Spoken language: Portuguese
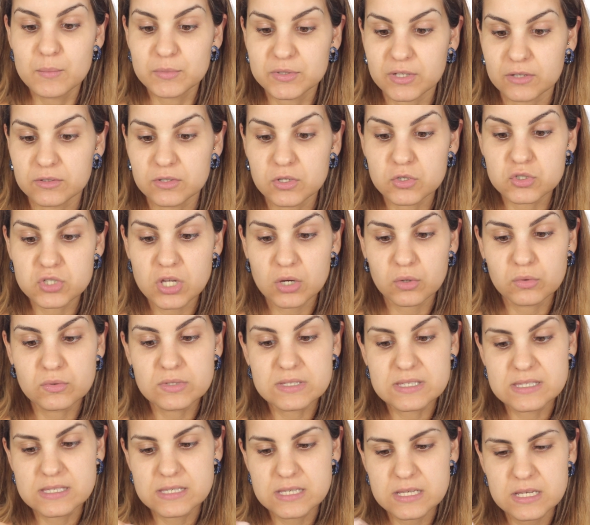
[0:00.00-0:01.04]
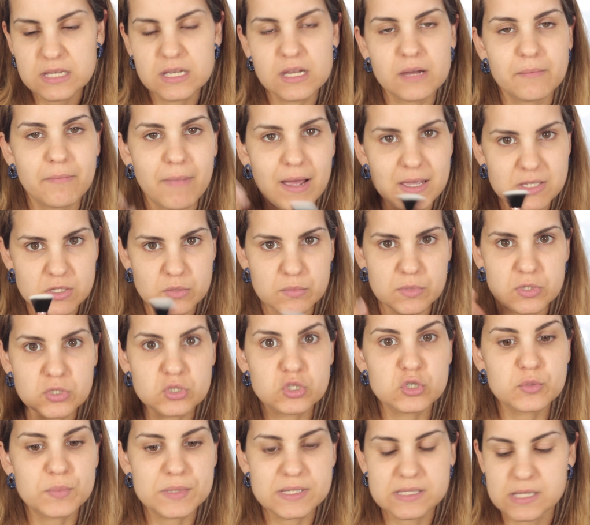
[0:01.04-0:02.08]
Portanto, eu já conhecia mais ou menos
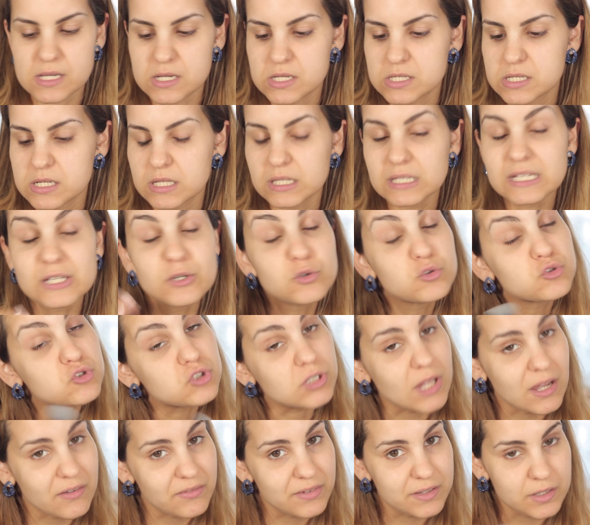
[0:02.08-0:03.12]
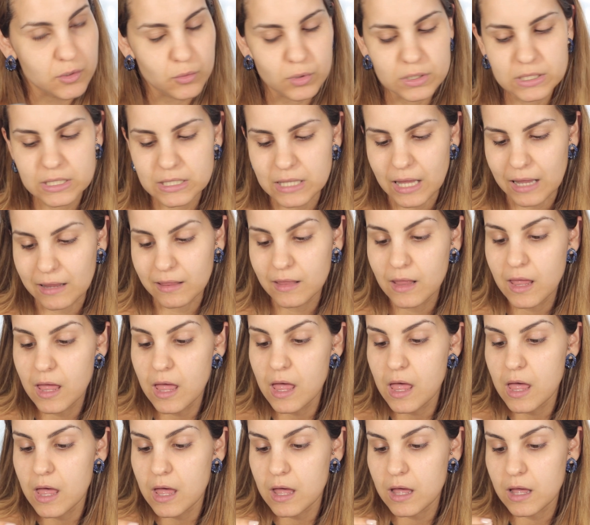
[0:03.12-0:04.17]
os pincéis dele e gostava da qualidade.
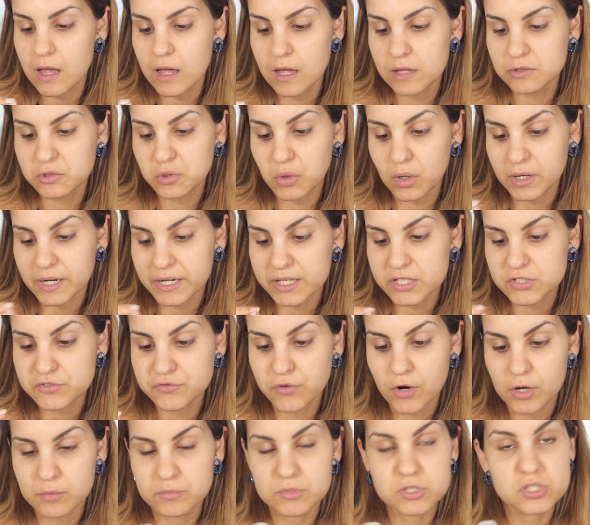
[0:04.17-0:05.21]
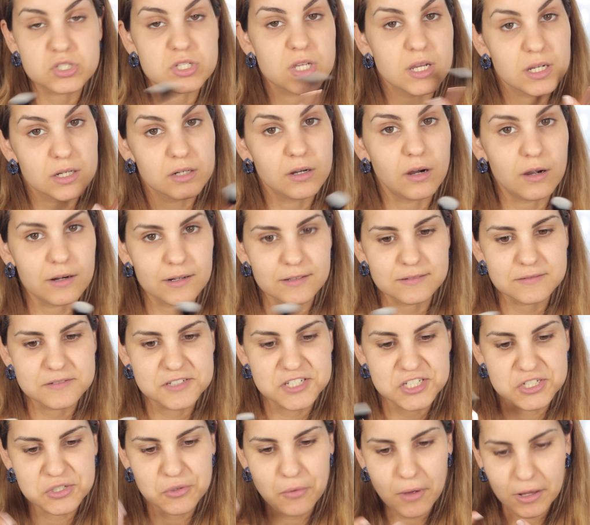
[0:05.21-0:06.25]
Uh, de qualquer das formas, agora
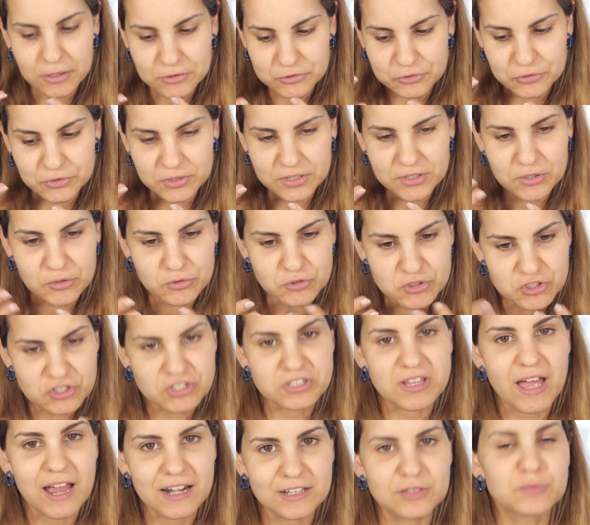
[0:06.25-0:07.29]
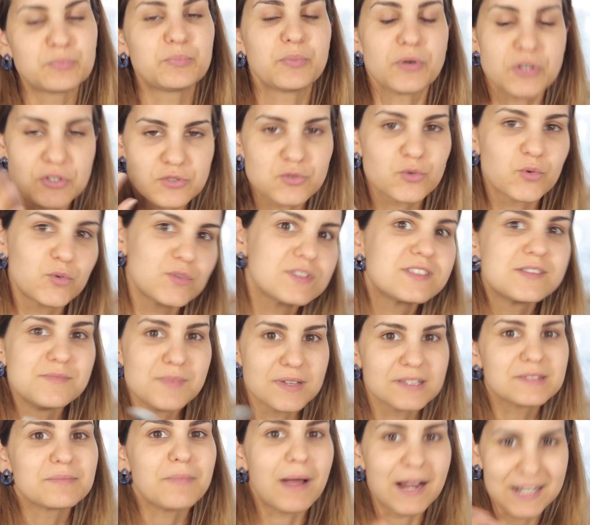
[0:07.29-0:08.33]
chegou a altura de eu testar depois do
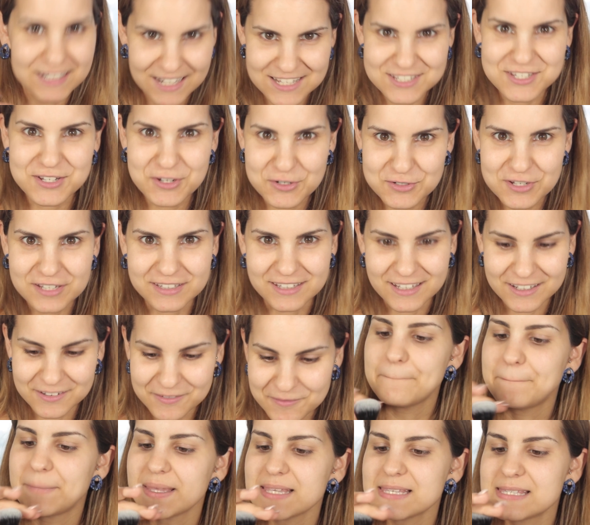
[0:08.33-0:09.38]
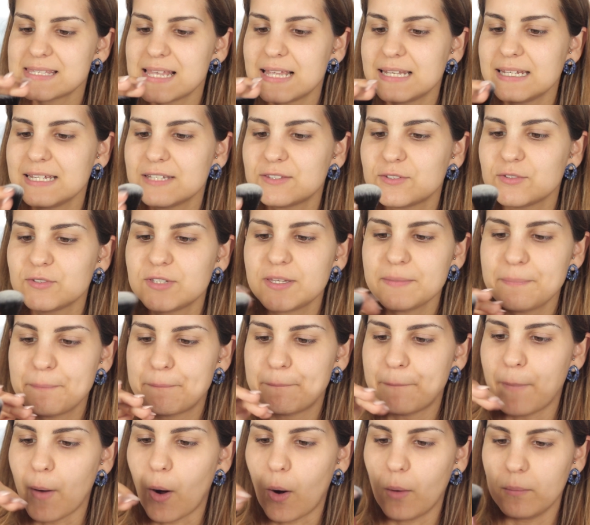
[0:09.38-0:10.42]
conhecimento de maquilhagem que eu já tenho. Pincelito de
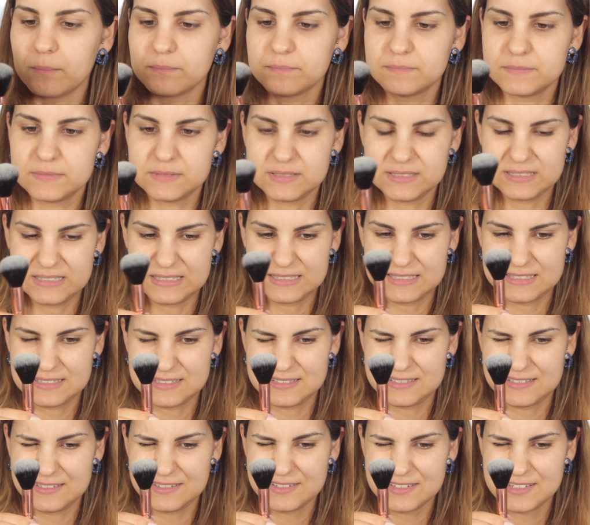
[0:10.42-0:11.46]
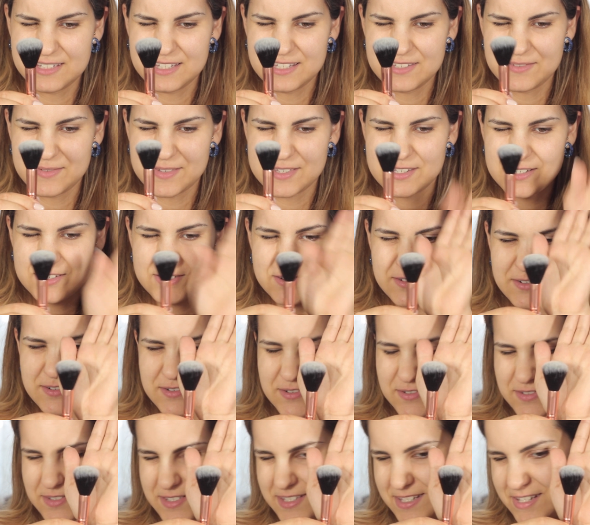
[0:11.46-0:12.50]
pó. Não sei se vocês estão a
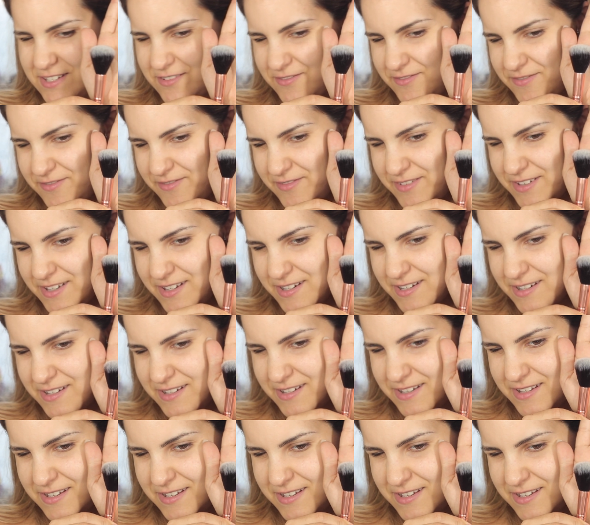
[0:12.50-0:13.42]
conseguir ver.